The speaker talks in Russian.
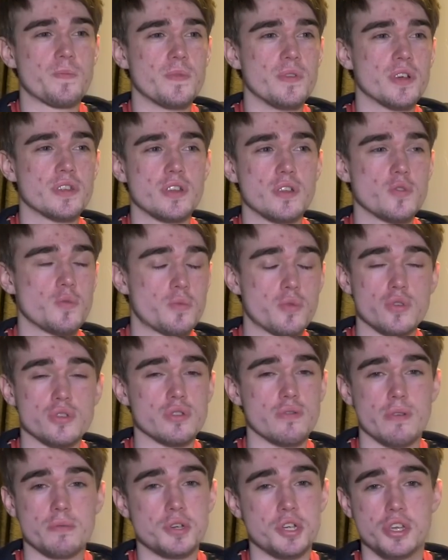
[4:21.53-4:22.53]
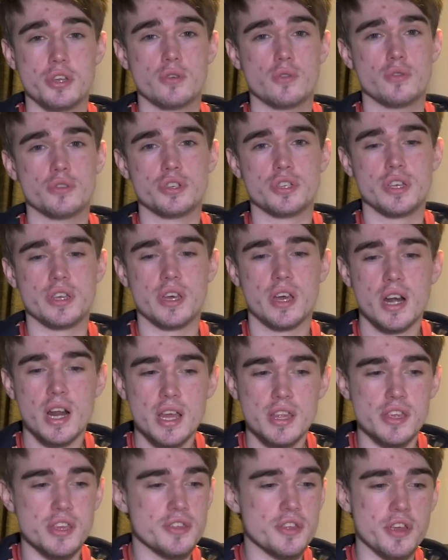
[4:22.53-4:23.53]
иногда ну просто вообще не хочется
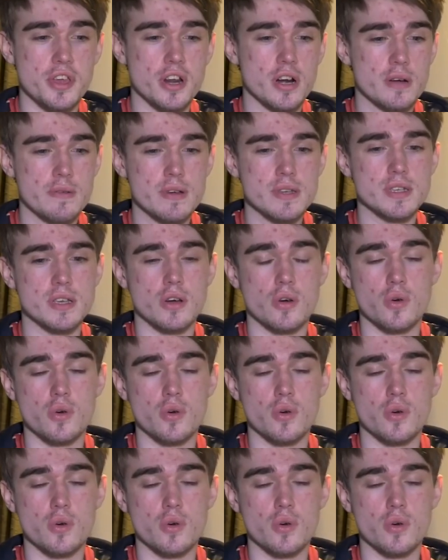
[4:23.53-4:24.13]
играть, не тренироваться,